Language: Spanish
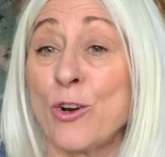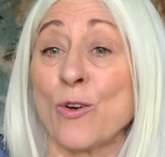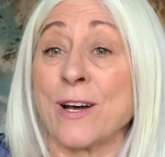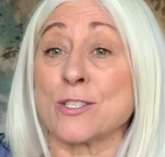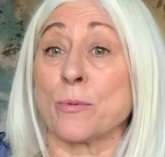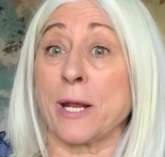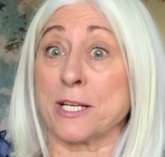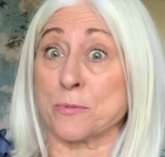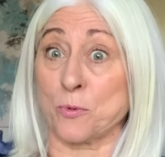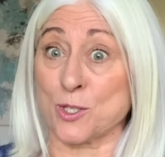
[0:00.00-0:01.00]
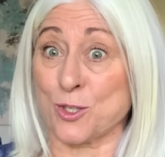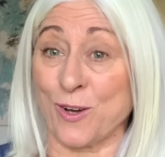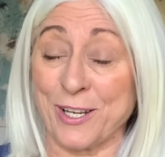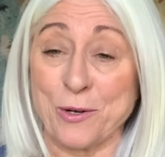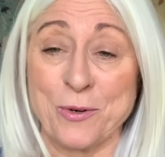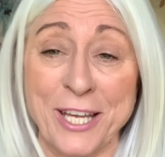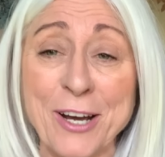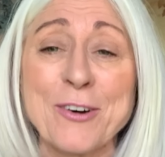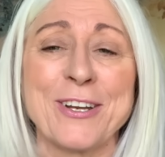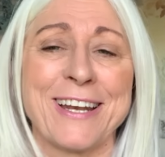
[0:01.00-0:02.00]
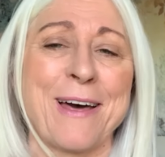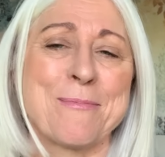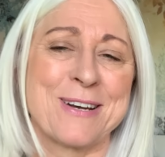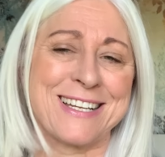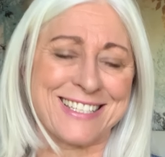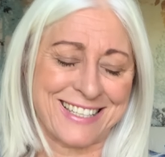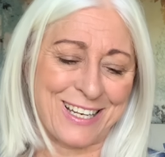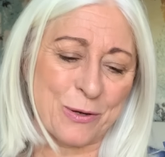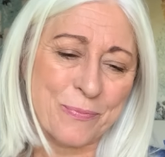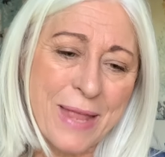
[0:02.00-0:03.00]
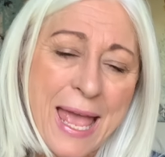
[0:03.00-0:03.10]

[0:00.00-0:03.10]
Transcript: no ha sobreexpuesto a ningún hijo ni nada por el estilo.